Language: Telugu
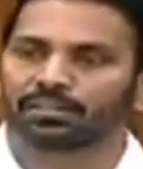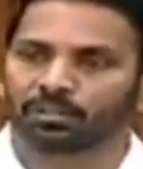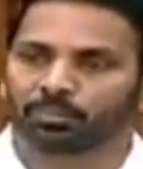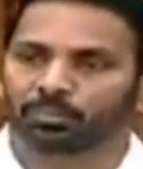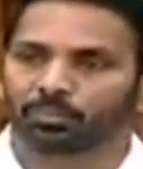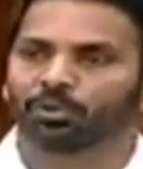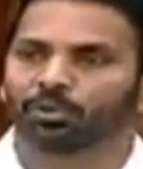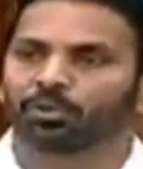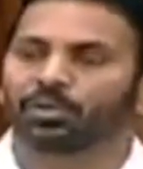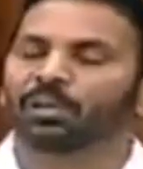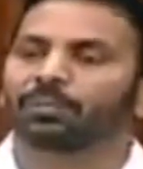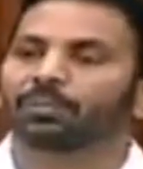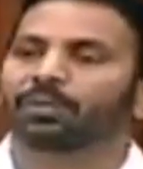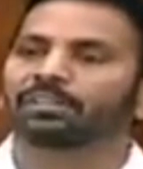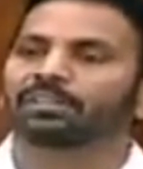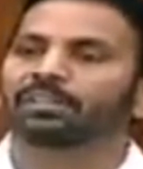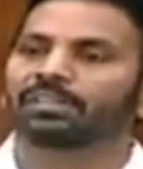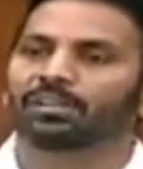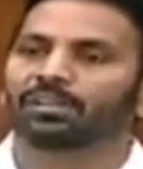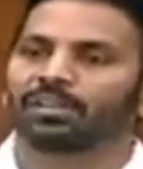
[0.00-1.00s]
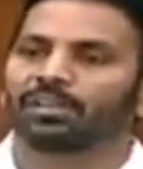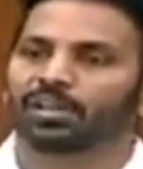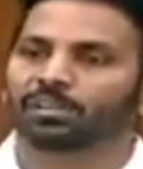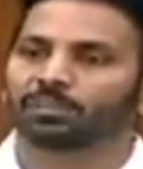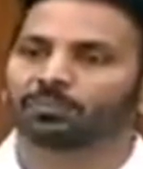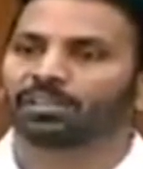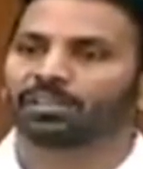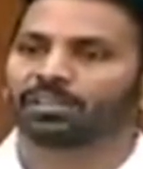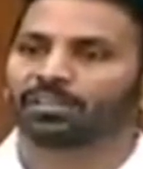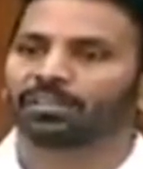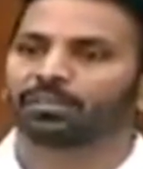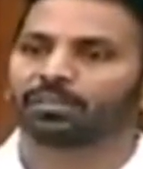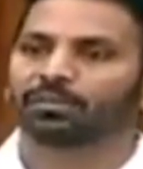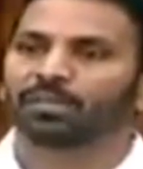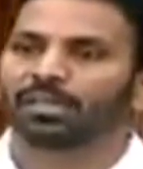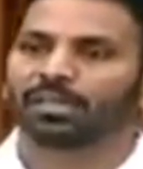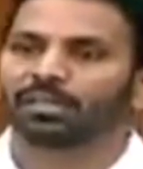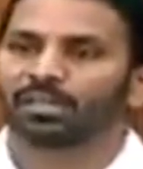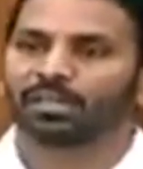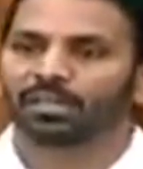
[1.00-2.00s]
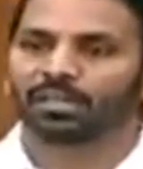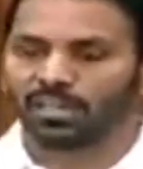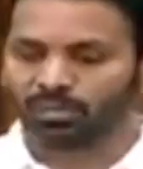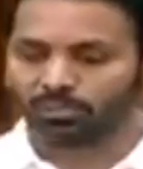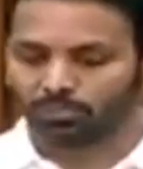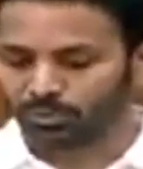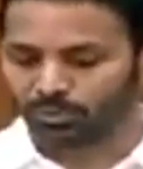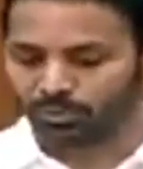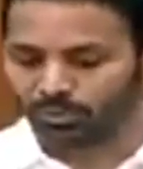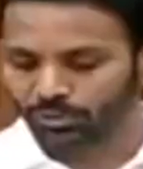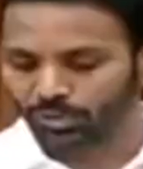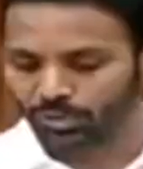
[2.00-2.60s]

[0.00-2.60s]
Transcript: ఇప్పుడున్న ప్రజెంట్ హాస్పిటల్ని కూడా దాదాపు